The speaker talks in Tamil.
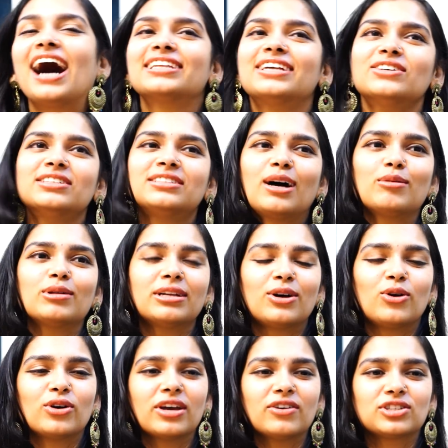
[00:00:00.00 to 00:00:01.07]
அதாவது தவணை
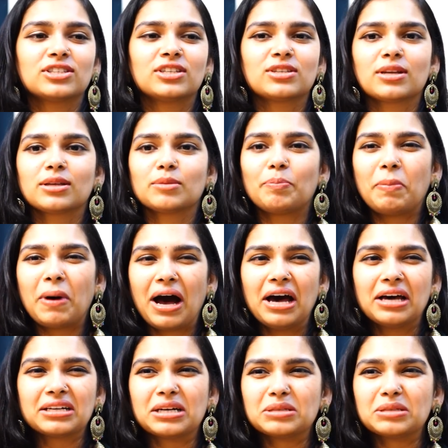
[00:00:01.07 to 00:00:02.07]
நான் ஒரே விஷயம் தான் சொன்னேன் பாரு